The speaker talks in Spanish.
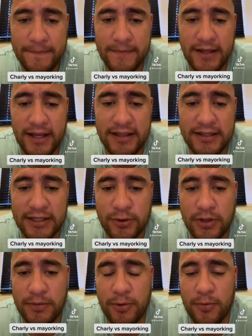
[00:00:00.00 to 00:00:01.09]
Él trató
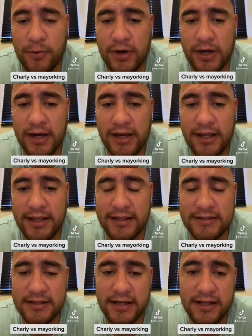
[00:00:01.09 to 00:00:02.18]
de proponerle en
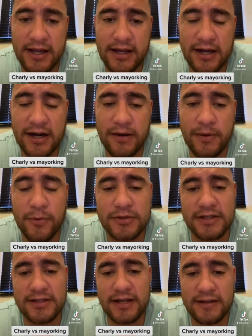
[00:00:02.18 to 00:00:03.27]
decir, a carnal, vamos a
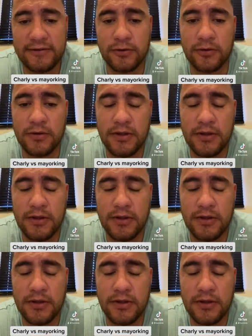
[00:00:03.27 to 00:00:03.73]
hacer esto,